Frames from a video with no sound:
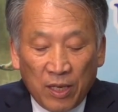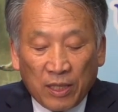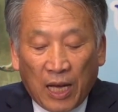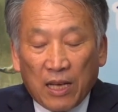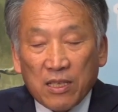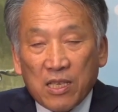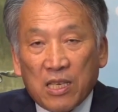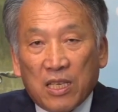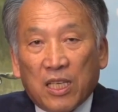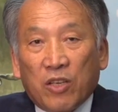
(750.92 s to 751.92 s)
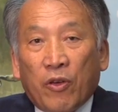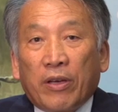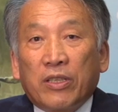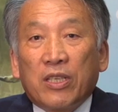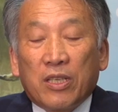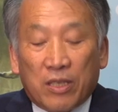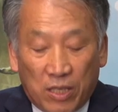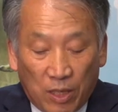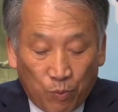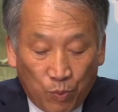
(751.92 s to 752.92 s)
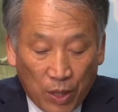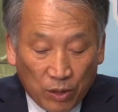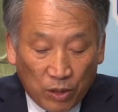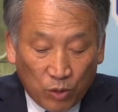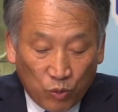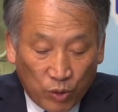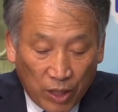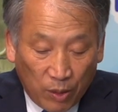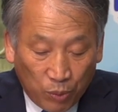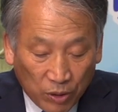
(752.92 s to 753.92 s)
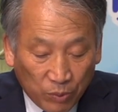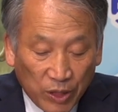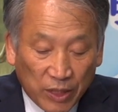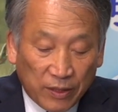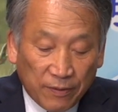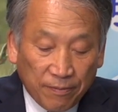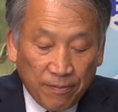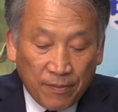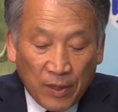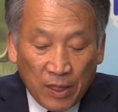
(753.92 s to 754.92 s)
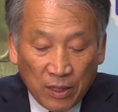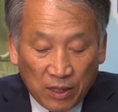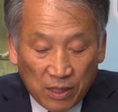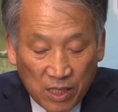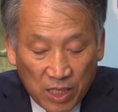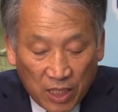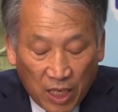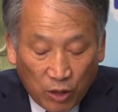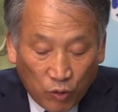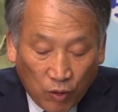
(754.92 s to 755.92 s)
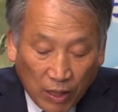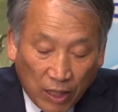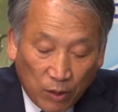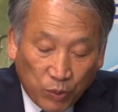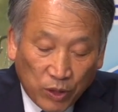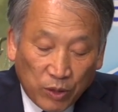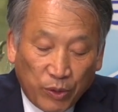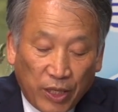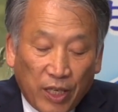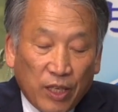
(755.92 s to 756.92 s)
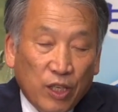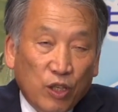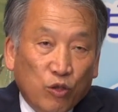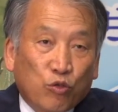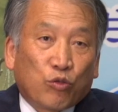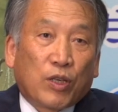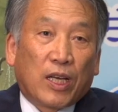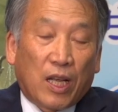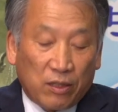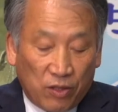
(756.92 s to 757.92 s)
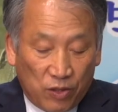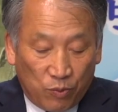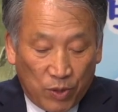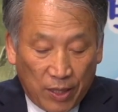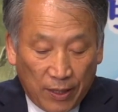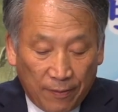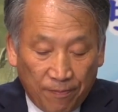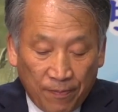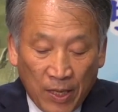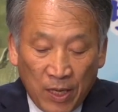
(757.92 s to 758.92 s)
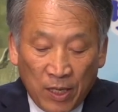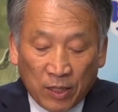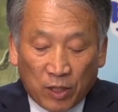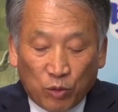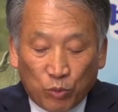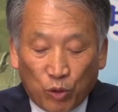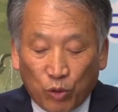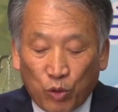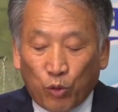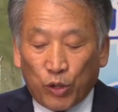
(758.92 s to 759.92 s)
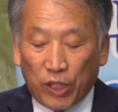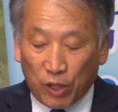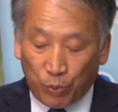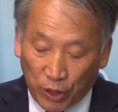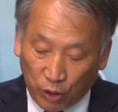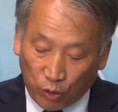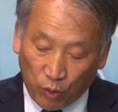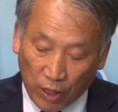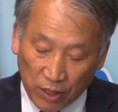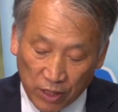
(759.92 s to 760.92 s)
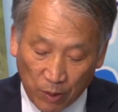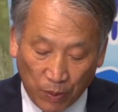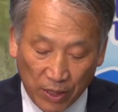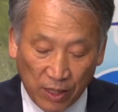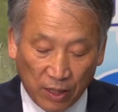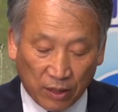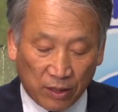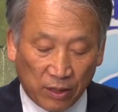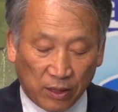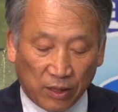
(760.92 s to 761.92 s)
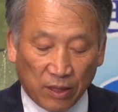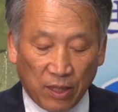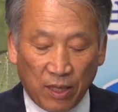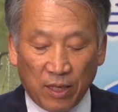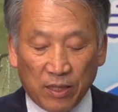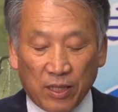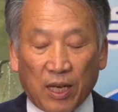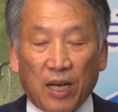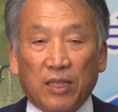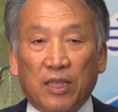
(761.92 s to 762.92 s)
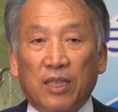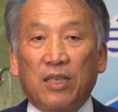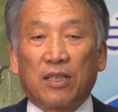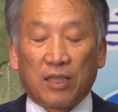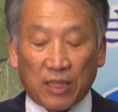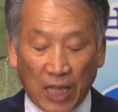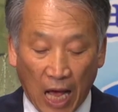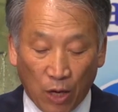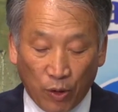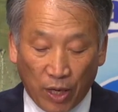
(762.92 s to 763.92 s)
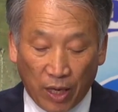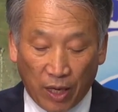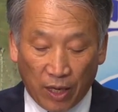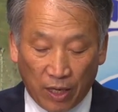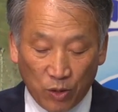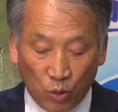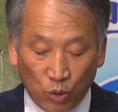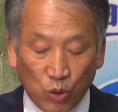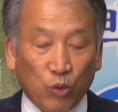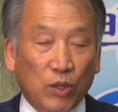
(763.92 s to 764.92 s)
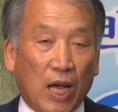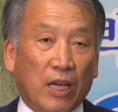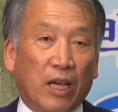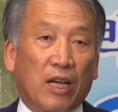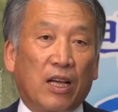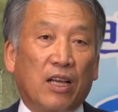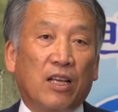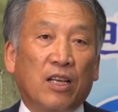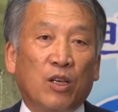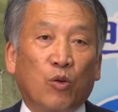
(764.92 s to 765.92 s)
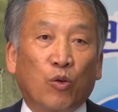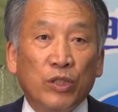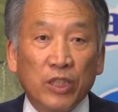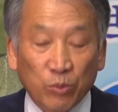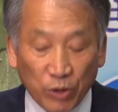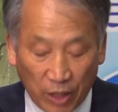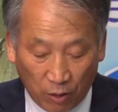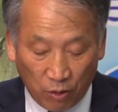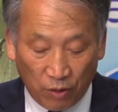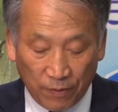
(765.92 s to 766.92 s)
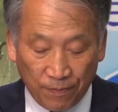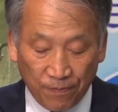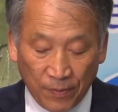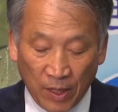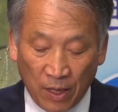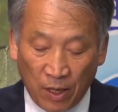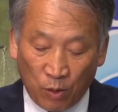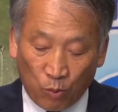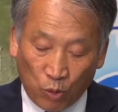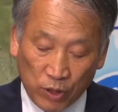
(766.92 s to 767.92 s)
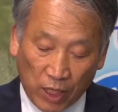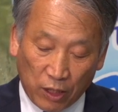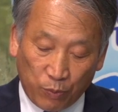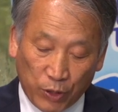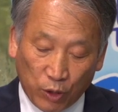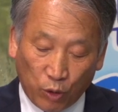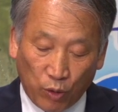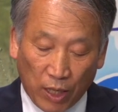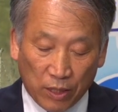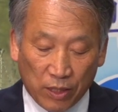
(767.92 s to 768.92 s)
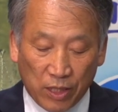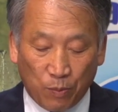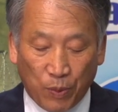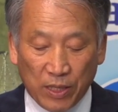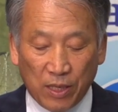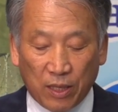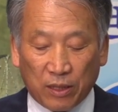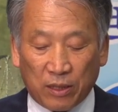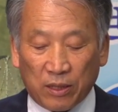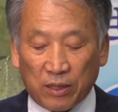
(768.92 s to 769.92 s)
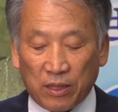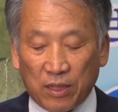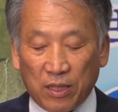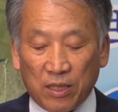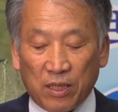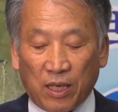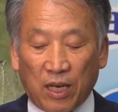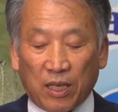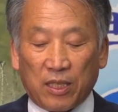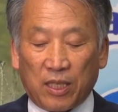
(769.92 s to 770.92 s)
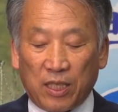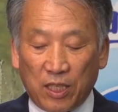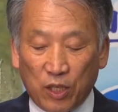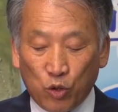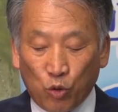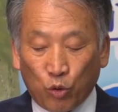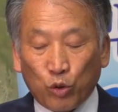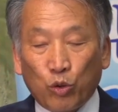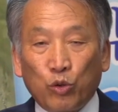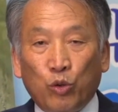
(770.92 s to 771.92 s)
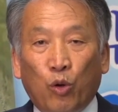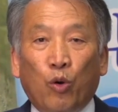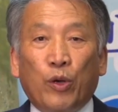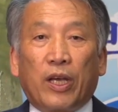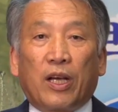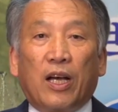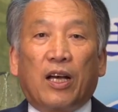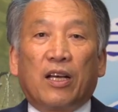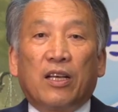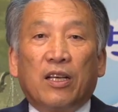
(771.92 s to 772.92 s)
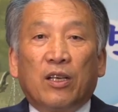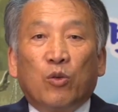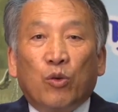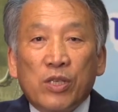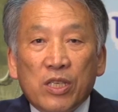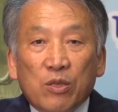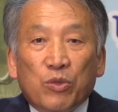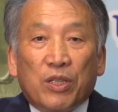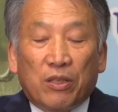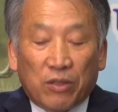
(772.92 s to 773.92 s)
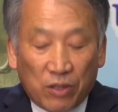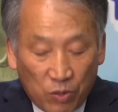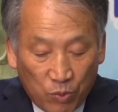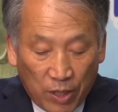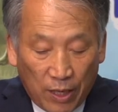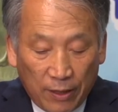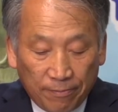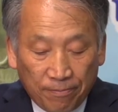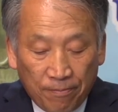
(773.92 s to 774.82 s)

각 시의회의 재판권의 범위는 그 치례의 관할 범위에 국한하는 것입니다. 그러므로 교인을 피고로 하는 재판 사건은 제각기 당회 소속 당회가 원심이 되고 목사를 피고로 하는 재판 사건은 제각기 소속 노회가 원심이 되는 것입니다.